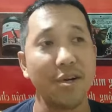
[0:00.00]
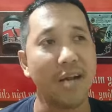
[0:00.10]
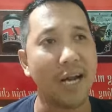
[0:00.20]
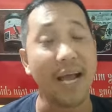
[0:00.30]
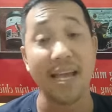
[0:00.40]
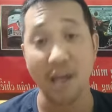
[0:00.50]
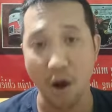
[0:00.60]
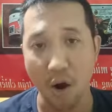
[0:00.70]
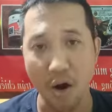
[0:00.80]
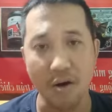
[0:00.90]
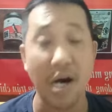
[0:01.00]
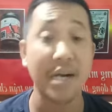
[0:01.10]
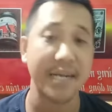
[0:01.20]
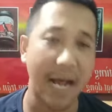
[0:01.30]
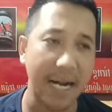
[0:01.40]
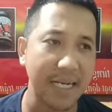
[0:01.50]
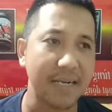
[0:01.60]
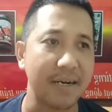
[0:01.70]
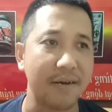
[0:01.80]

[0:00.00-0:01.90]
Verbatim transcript: đánh giày nhỏ, ít đánh